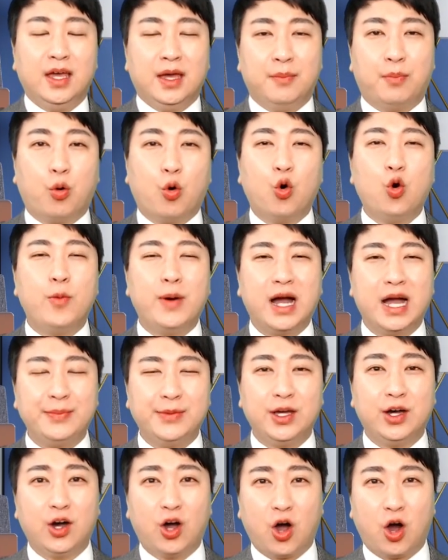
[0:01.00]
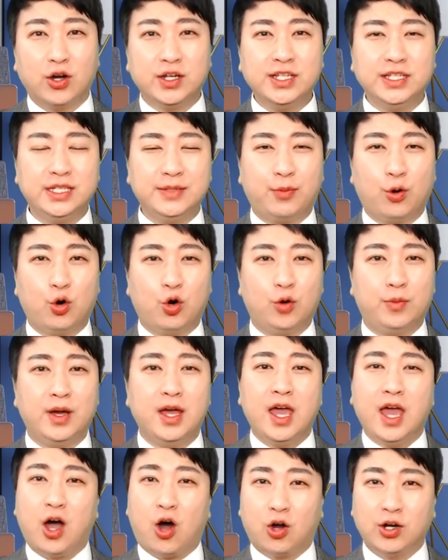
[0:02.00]
보호망 하면 어린이 보험,
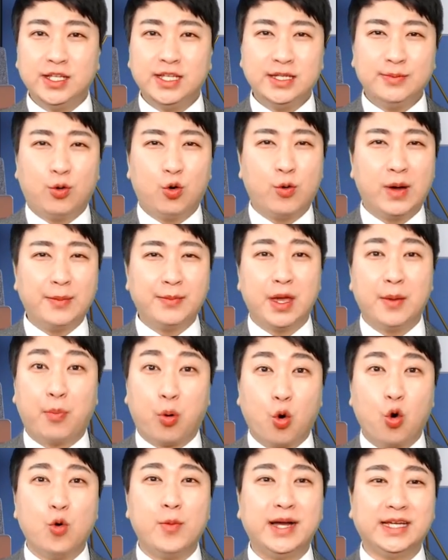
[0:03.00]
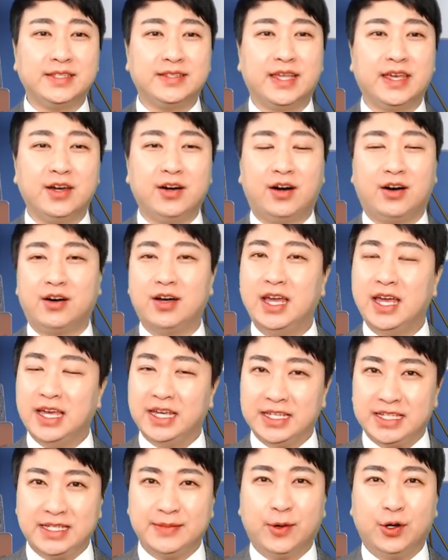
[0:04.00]
어린이 보험 하면 보호망인데요.
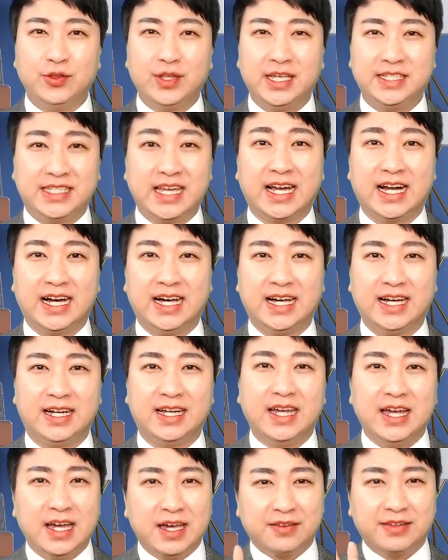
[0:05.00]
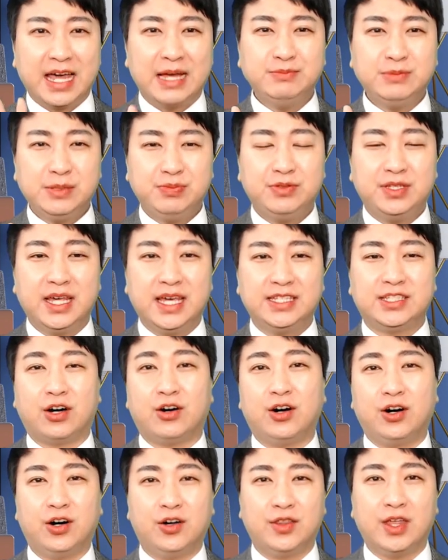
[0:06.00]
이번에 제가 30세 전
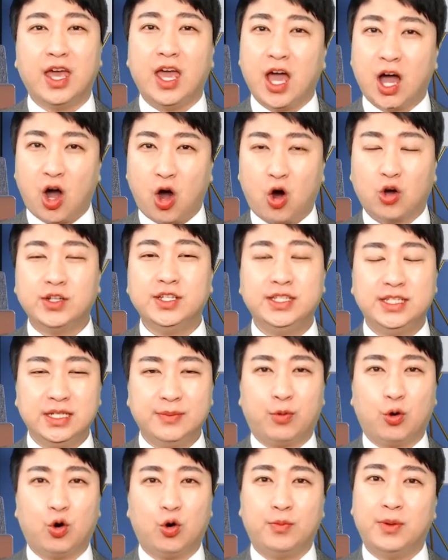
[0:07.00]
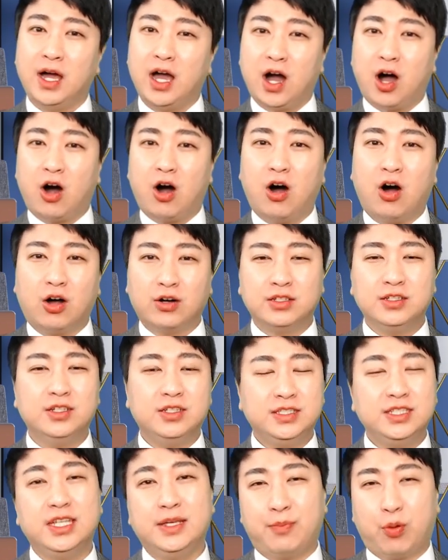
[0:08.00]
어린이 보험,
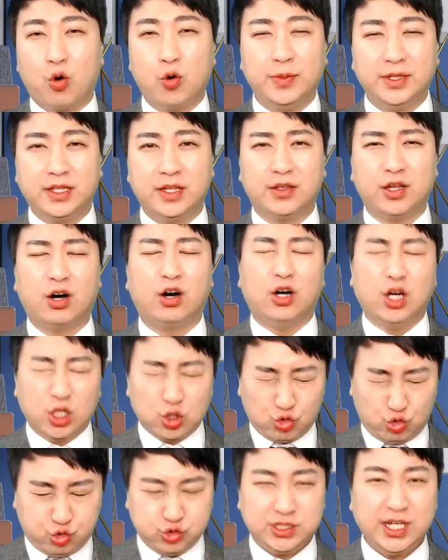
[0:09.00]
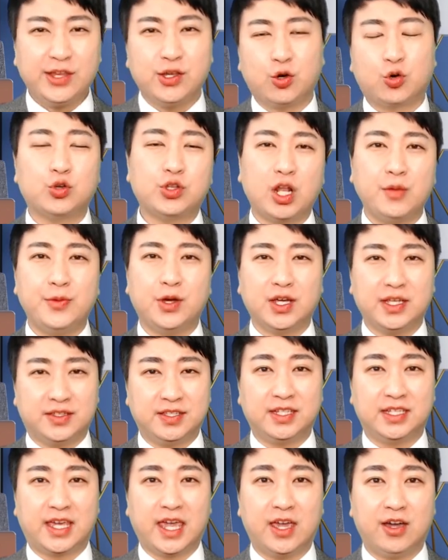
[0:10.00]
어른이 보험에 대해서 구체적으로 설명해
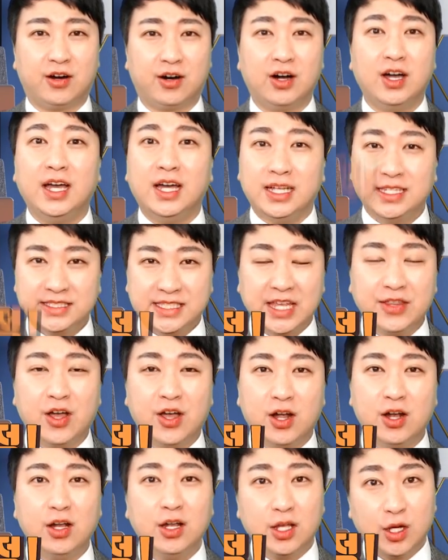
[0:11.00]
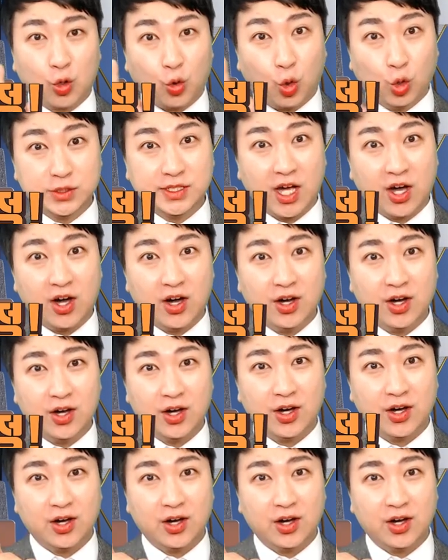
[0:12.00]
드릴게요. 채널 고정!